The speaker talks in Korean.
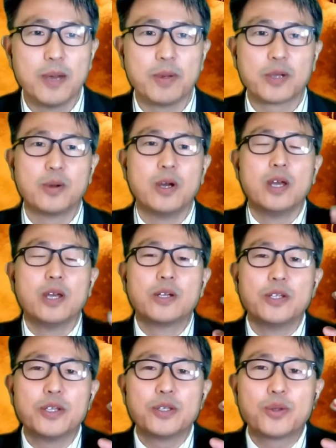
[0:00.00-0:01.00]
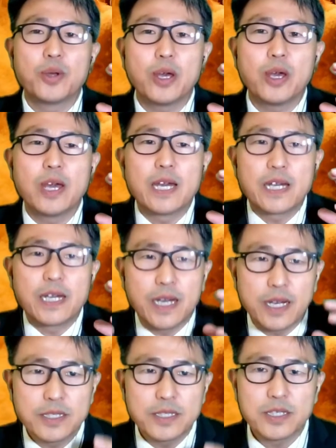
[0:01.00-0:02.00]
바로 그리스도의
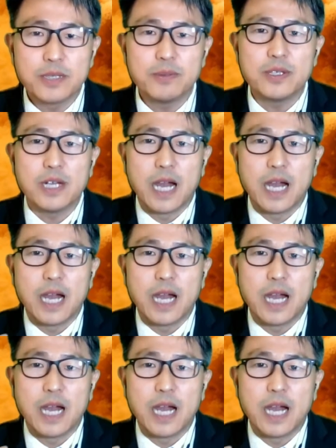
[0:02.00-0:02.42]
가르침을